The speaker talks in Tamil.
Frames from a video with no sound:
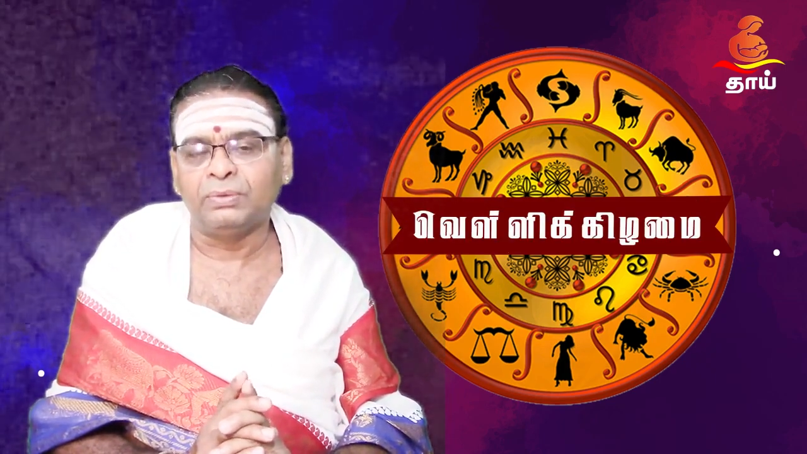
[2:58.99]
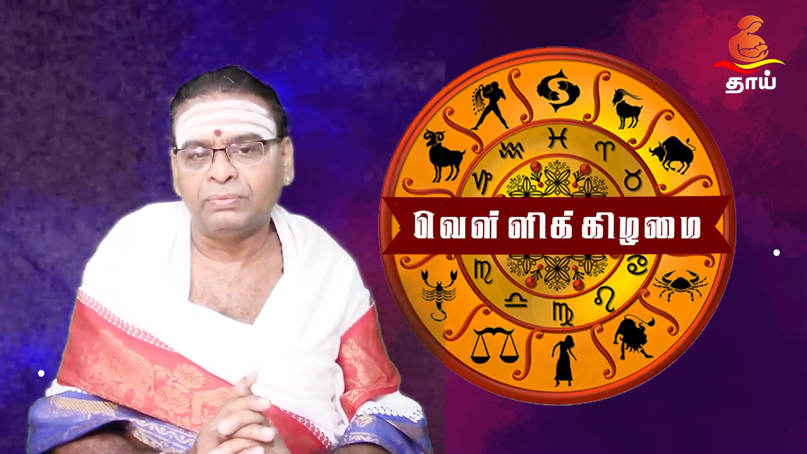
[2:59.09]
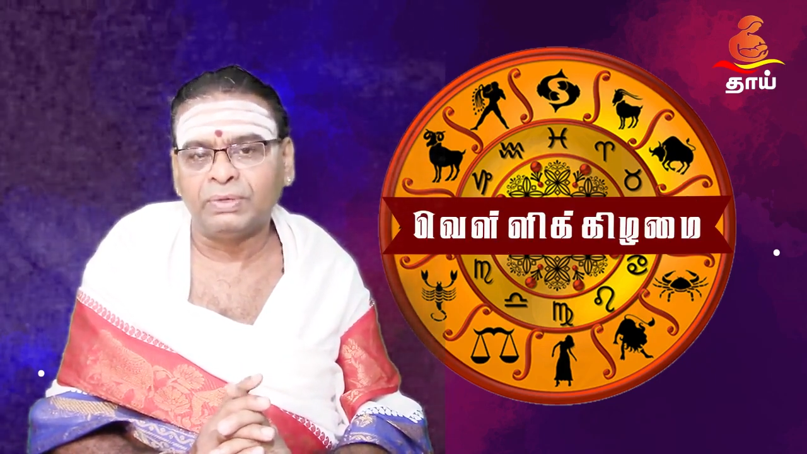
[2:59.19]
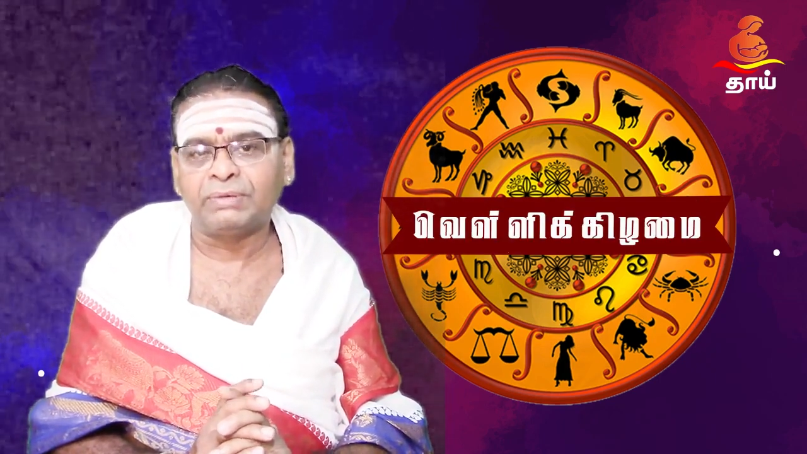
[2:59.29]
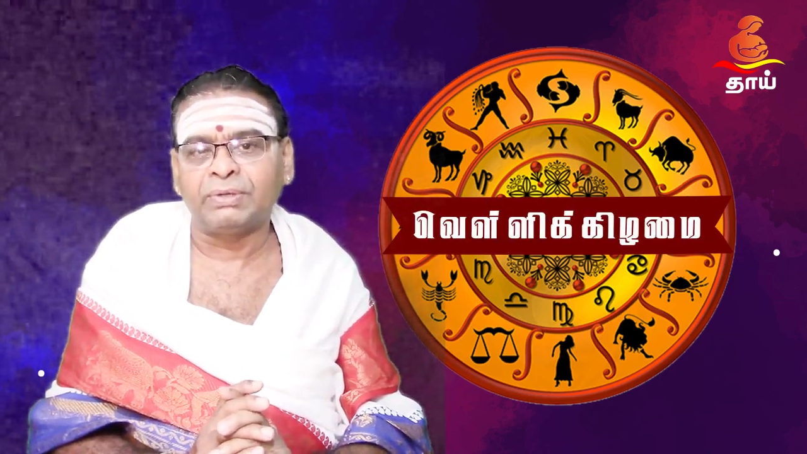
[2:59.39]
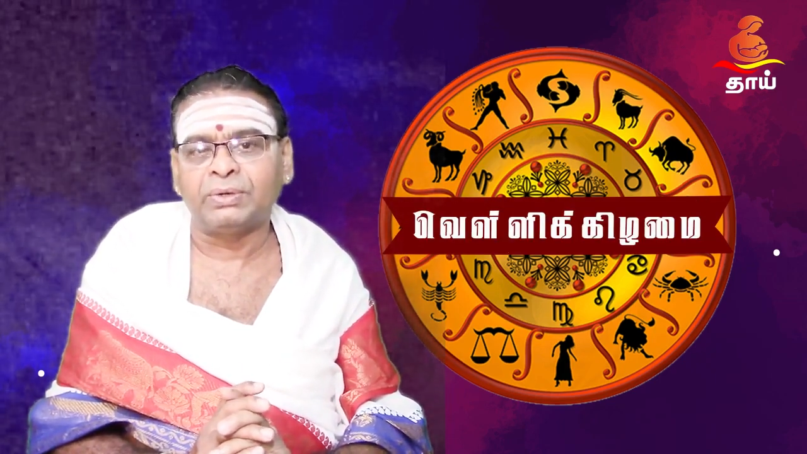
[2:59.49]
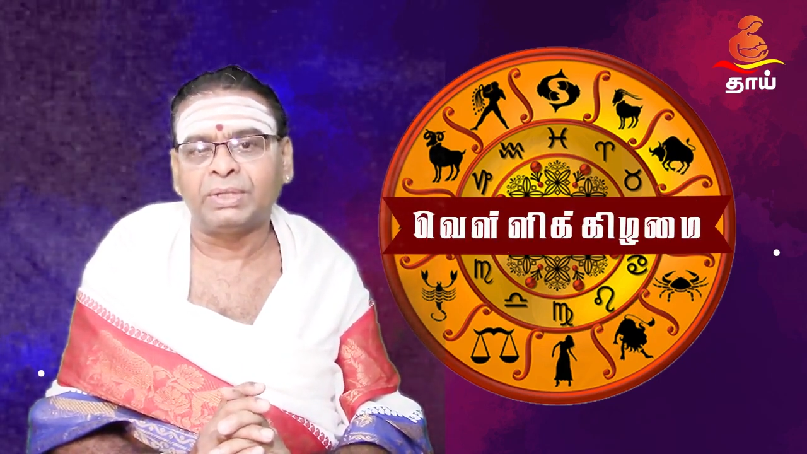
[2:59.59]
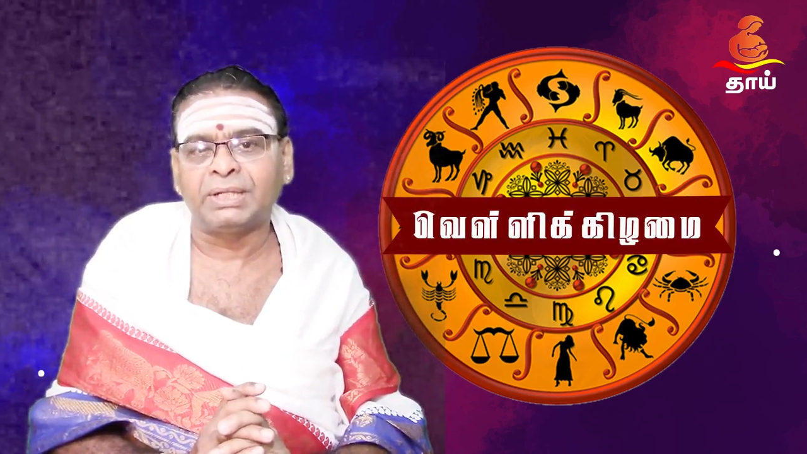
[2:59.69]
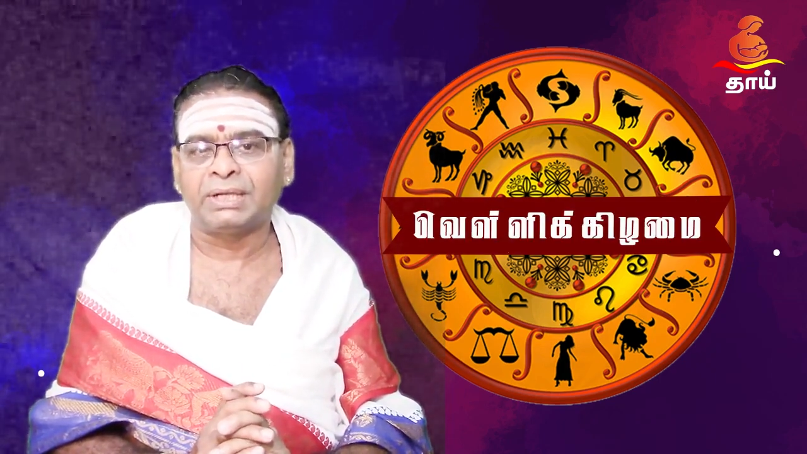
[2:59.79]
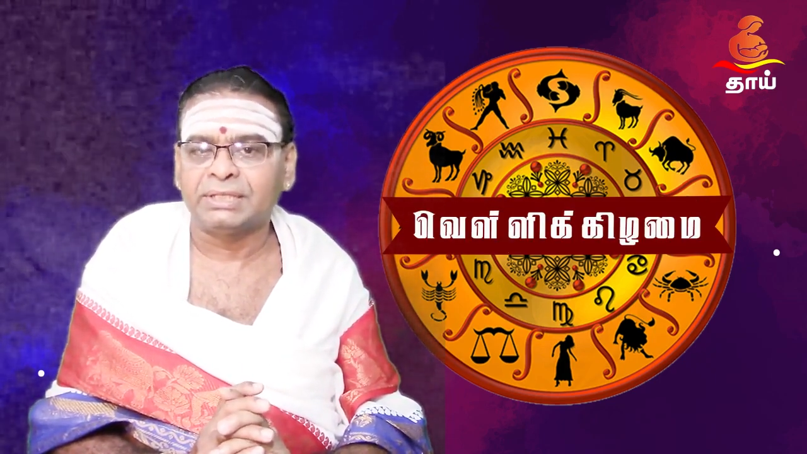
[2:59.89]

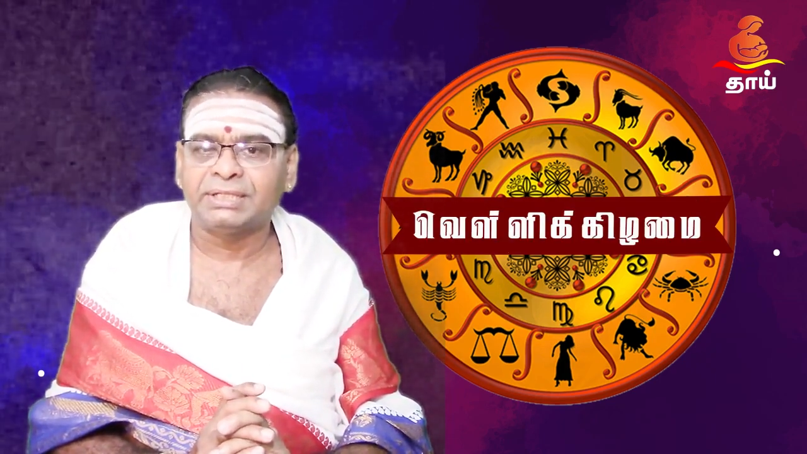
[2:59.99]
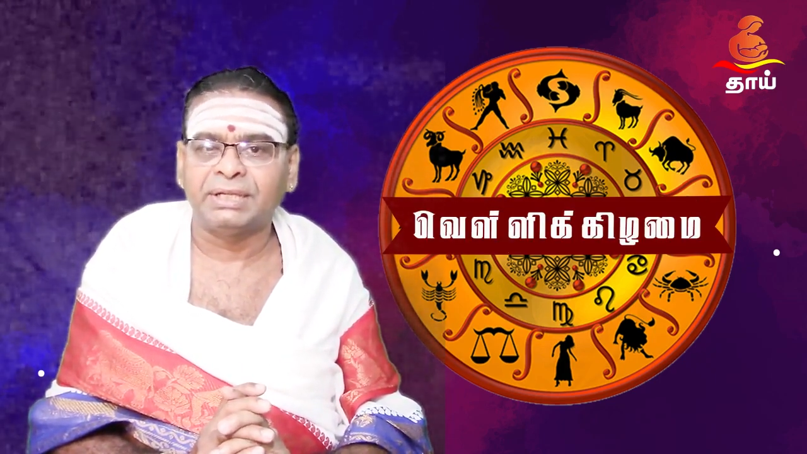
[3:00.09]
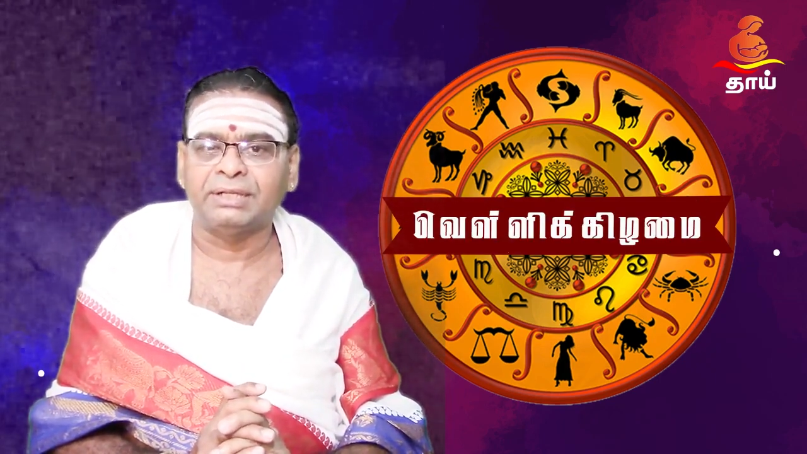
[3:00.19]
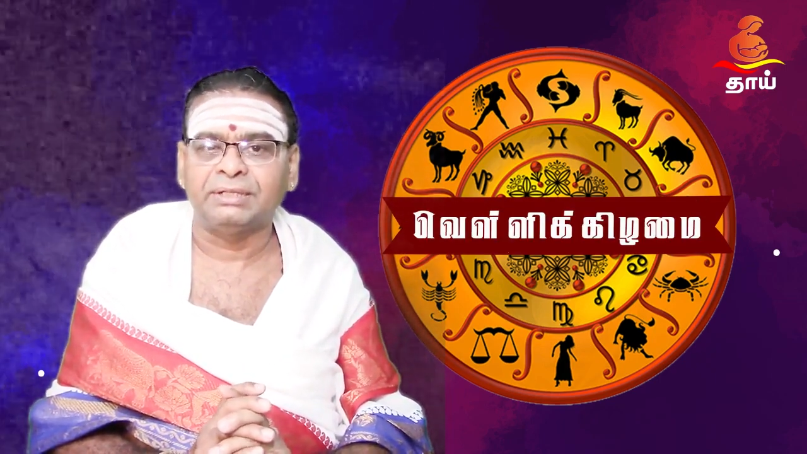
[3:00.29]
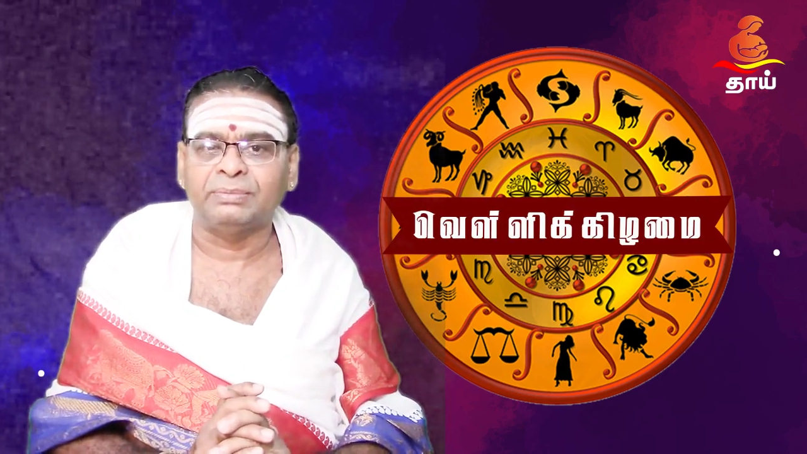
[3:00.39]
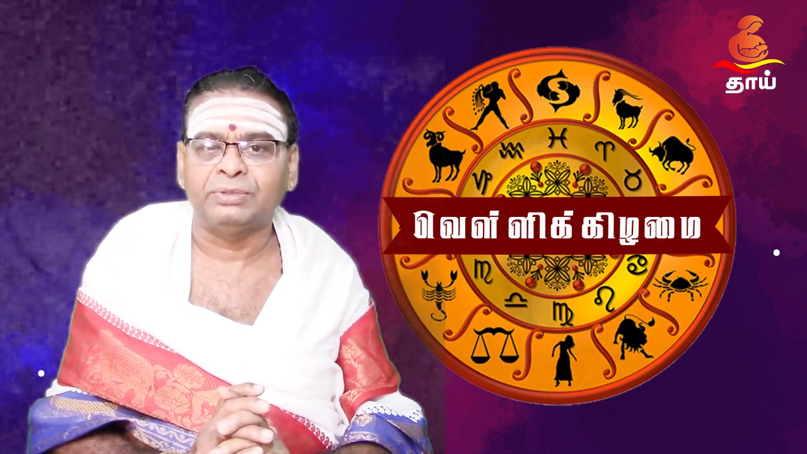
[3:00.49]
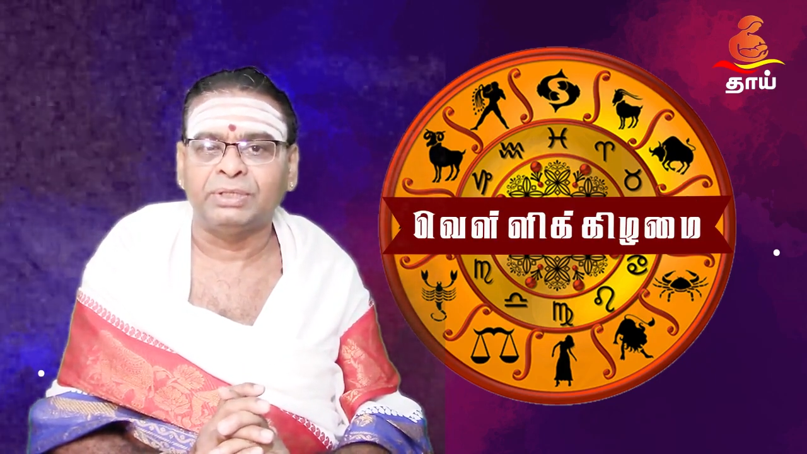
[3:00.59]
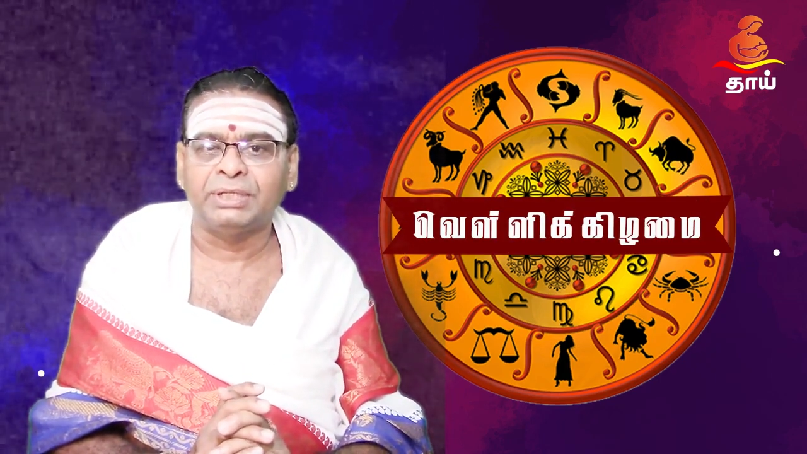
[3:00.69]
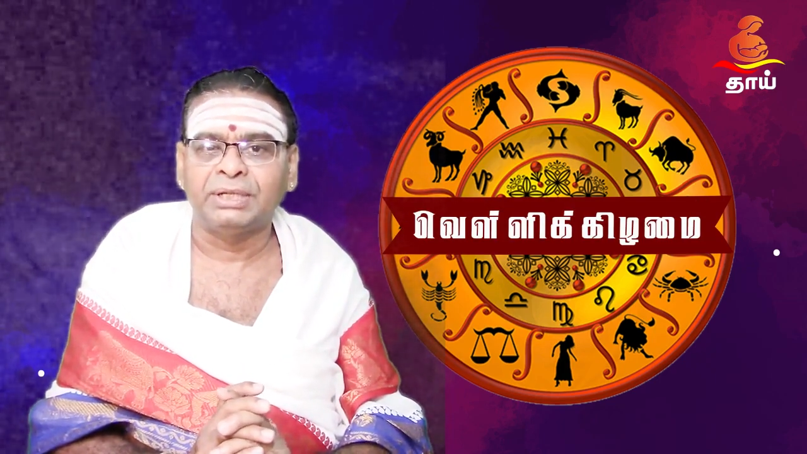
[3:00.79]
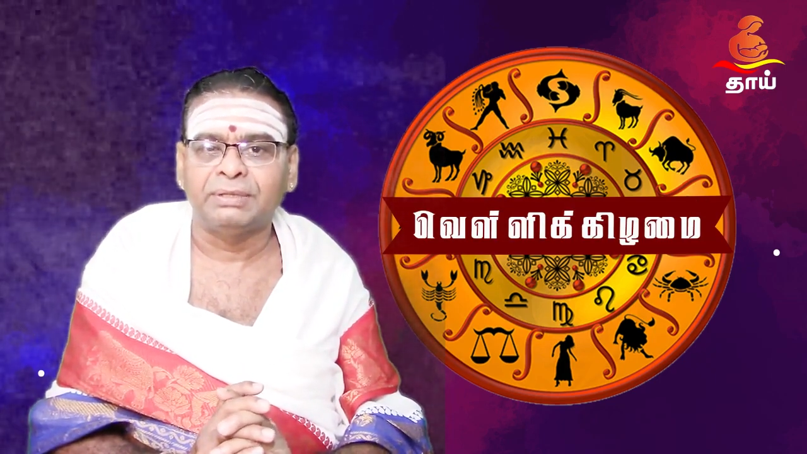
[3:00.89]
ஒவ்வொருவருடைய ராசிகளுக்கும் உரிய